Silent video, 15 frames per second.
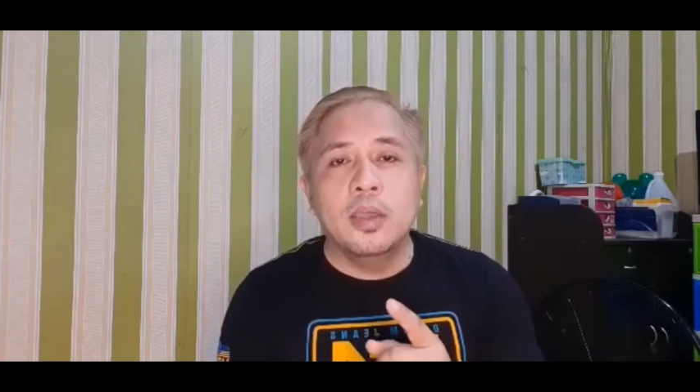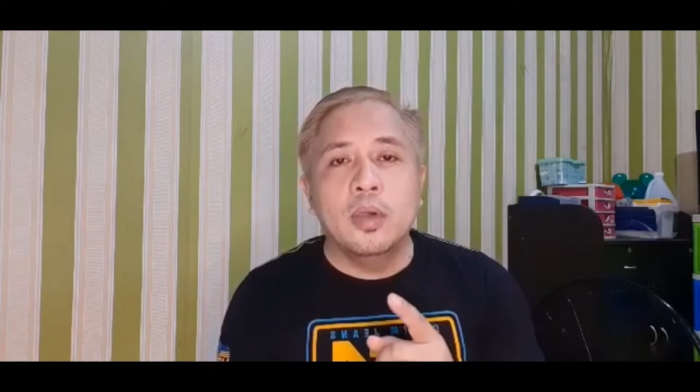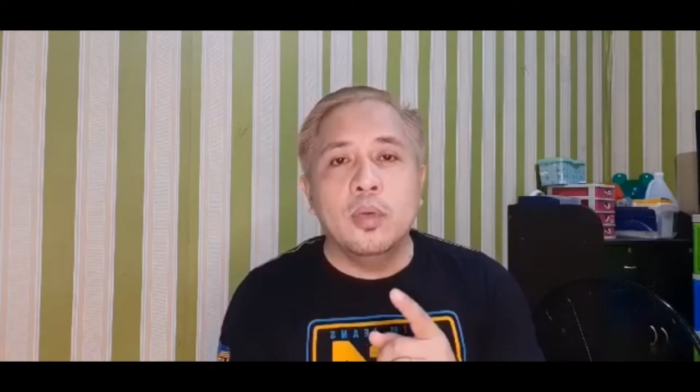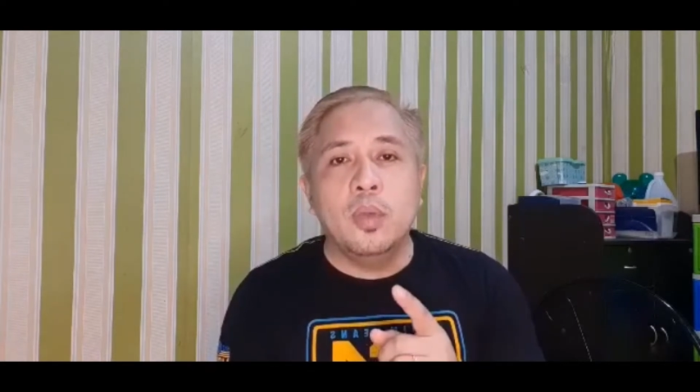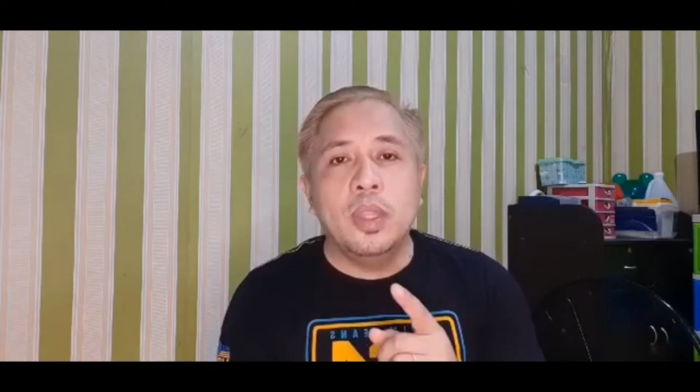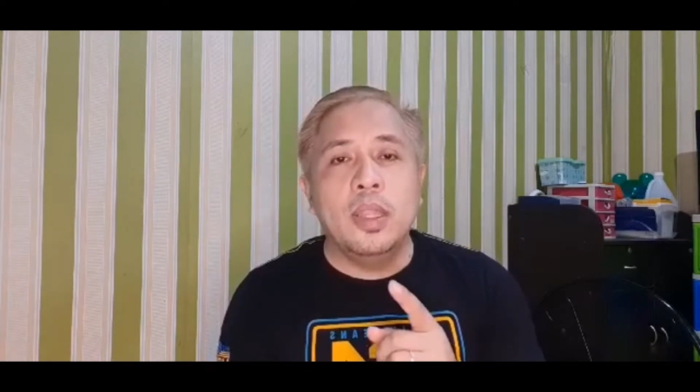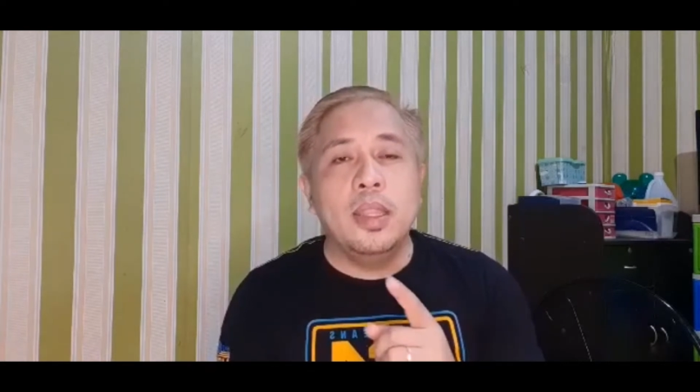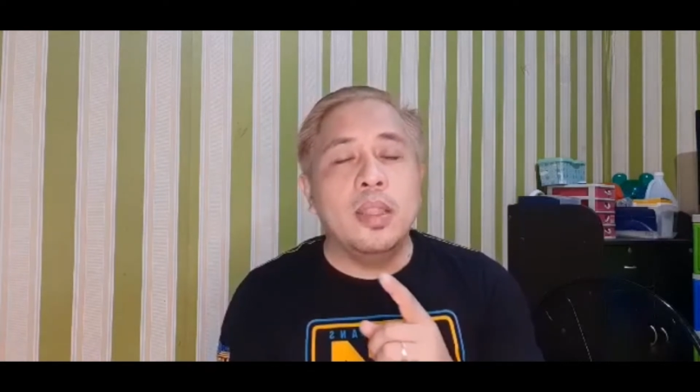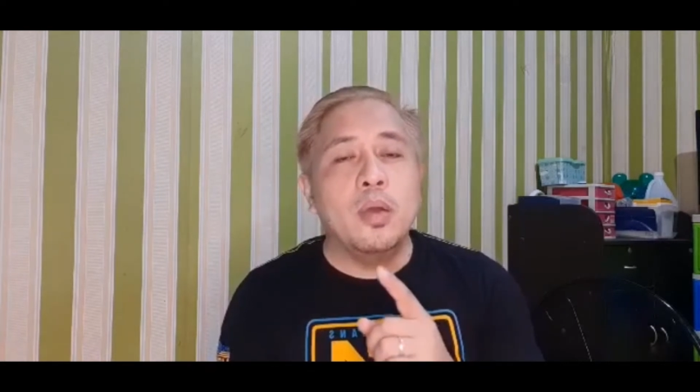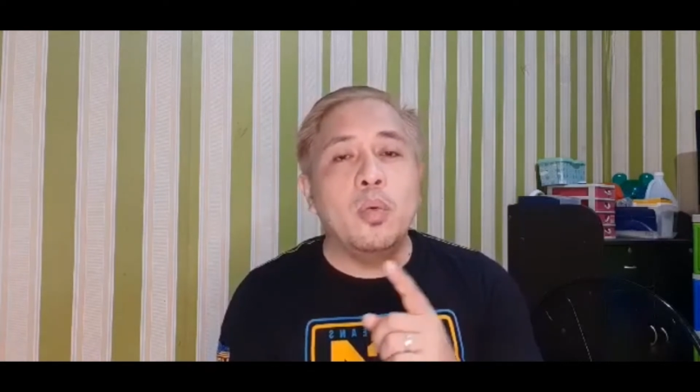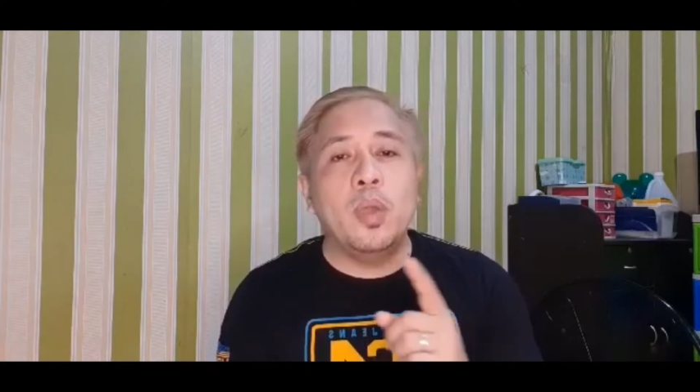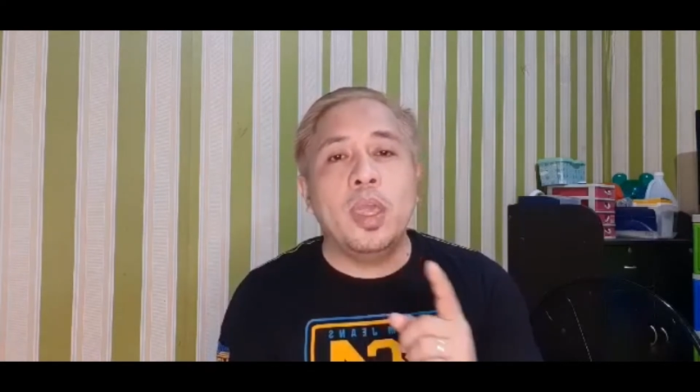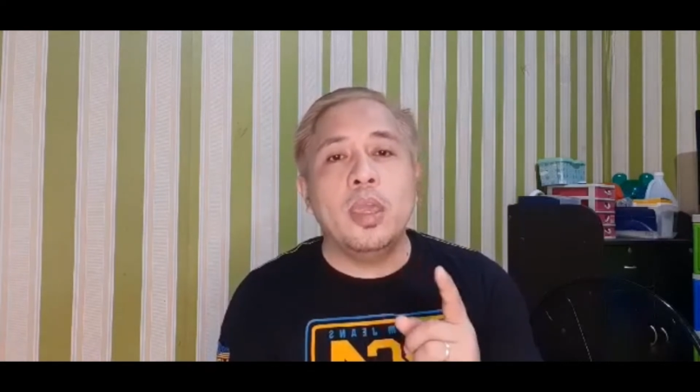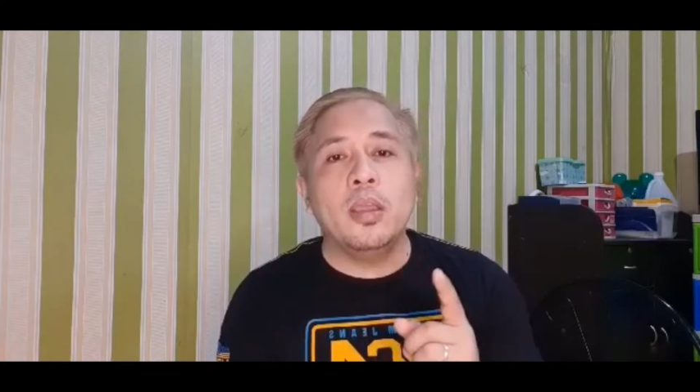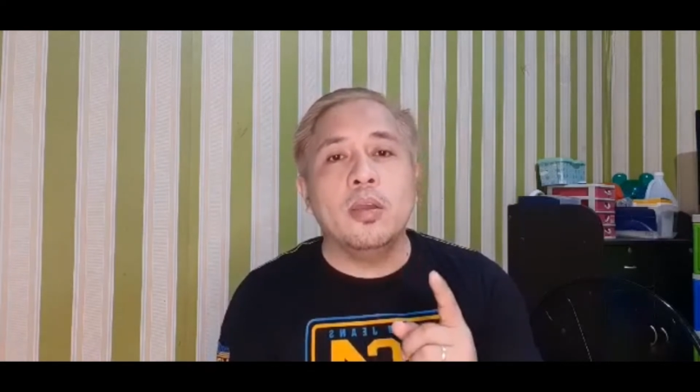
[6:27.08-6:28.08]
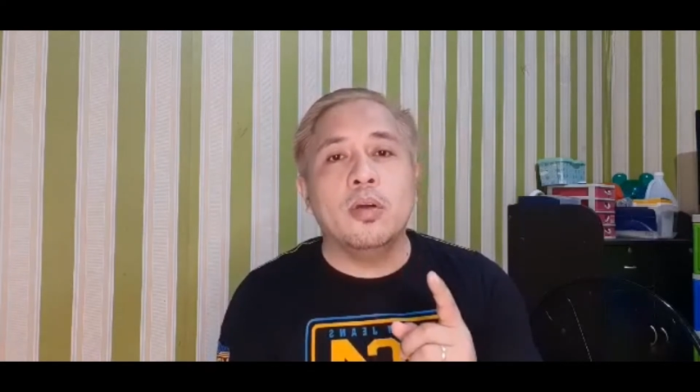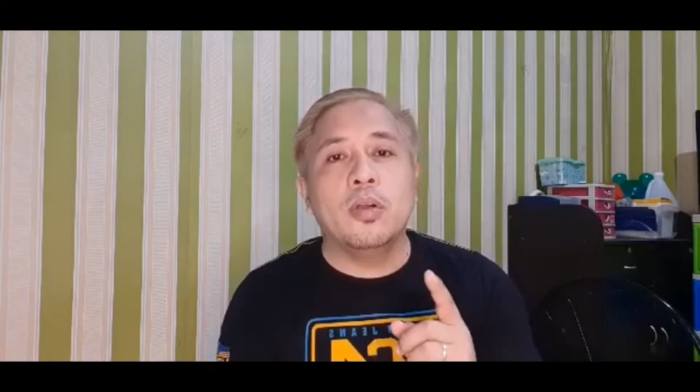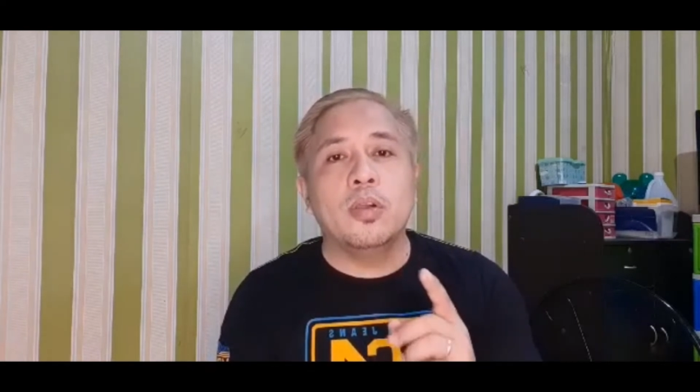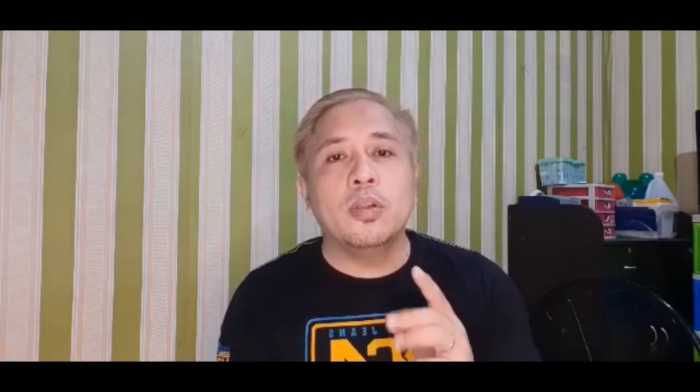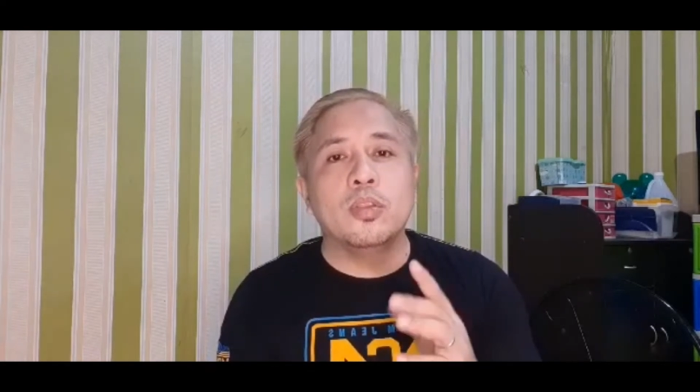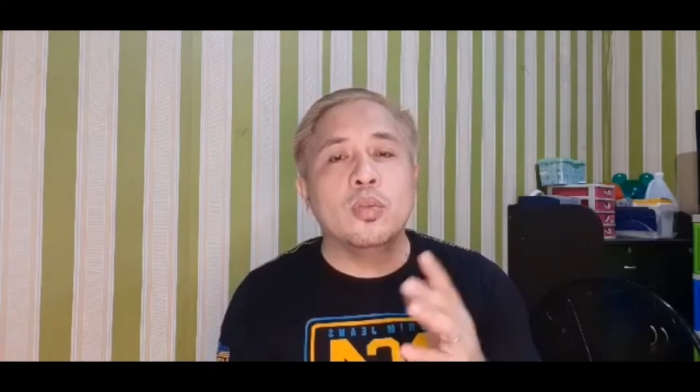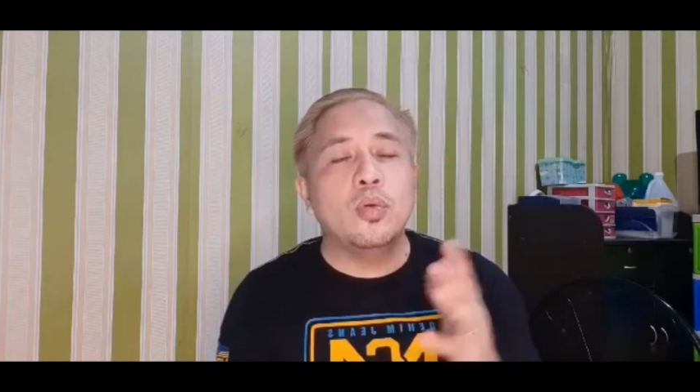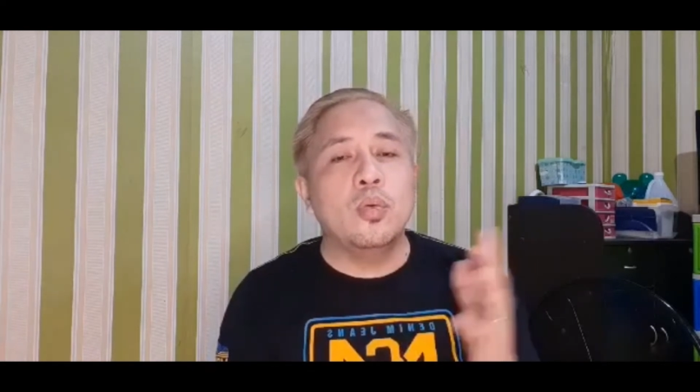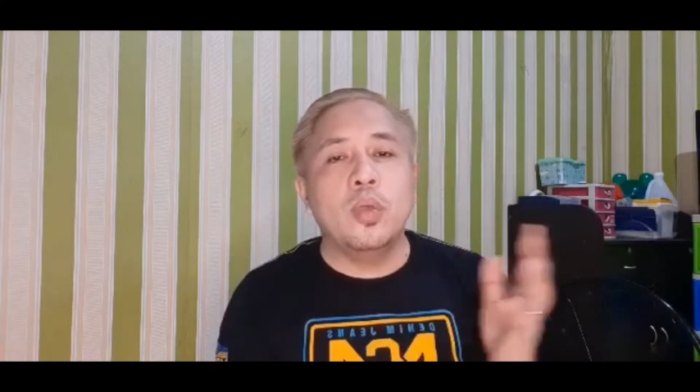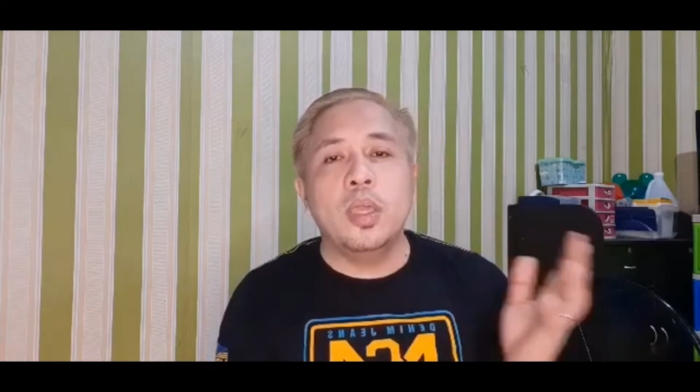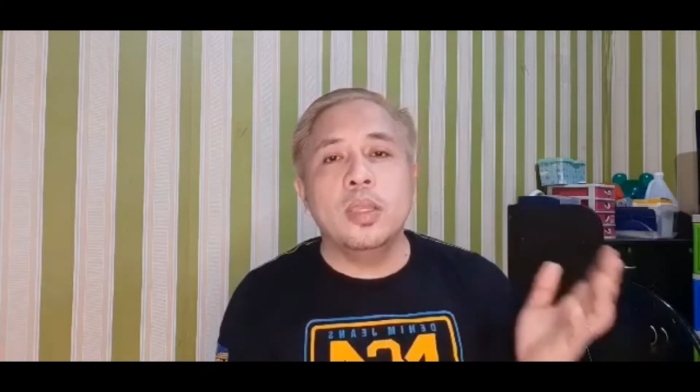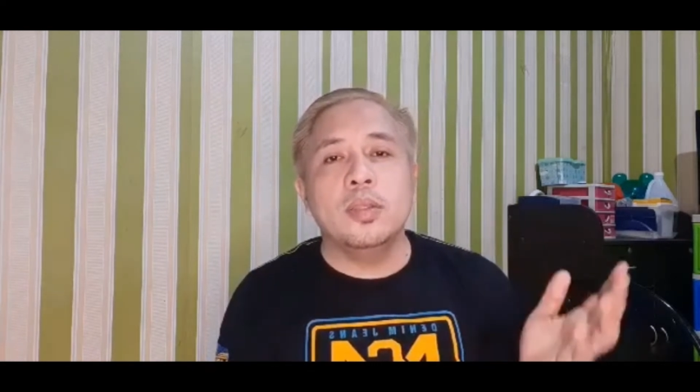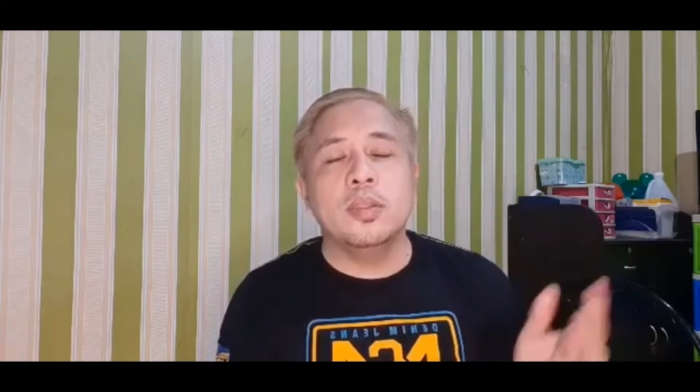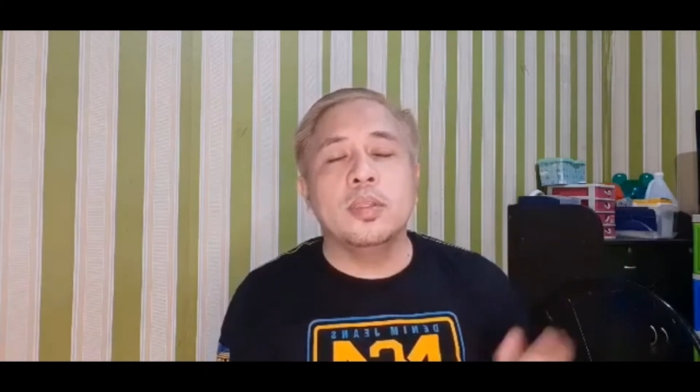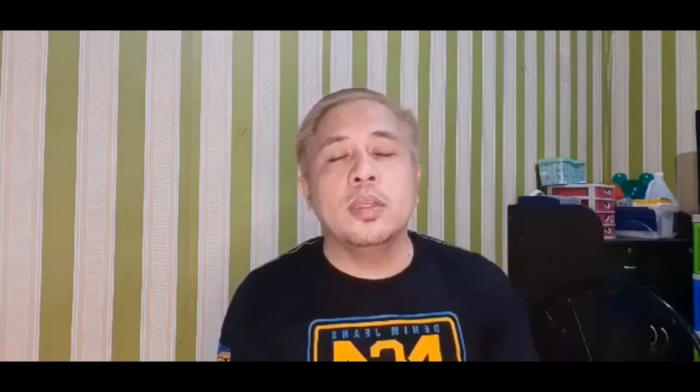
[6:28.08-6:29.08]
within a week or 2
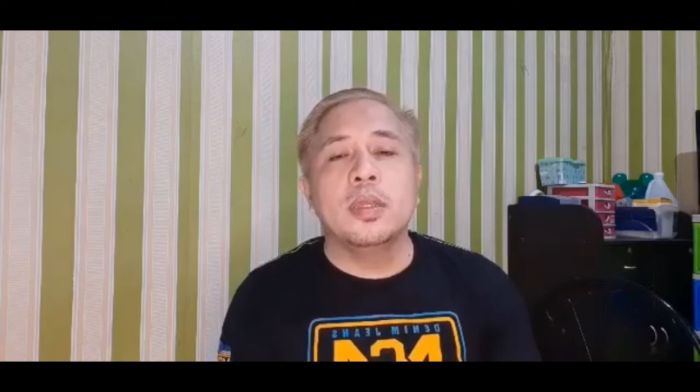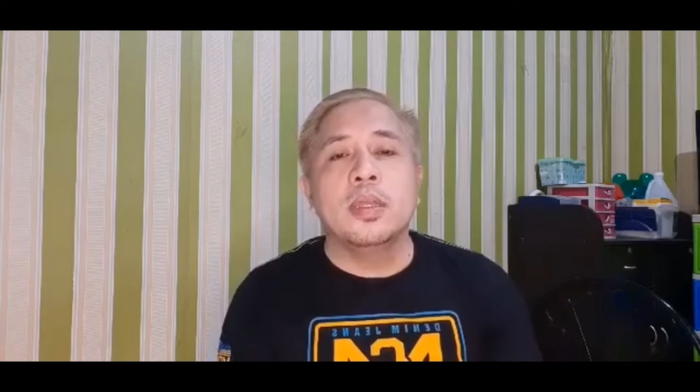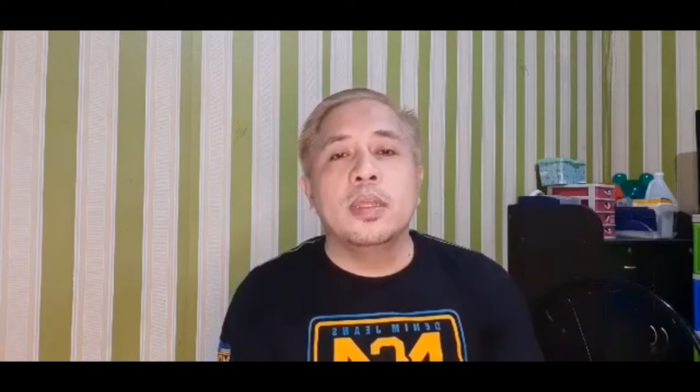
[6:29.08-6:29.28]
weeks,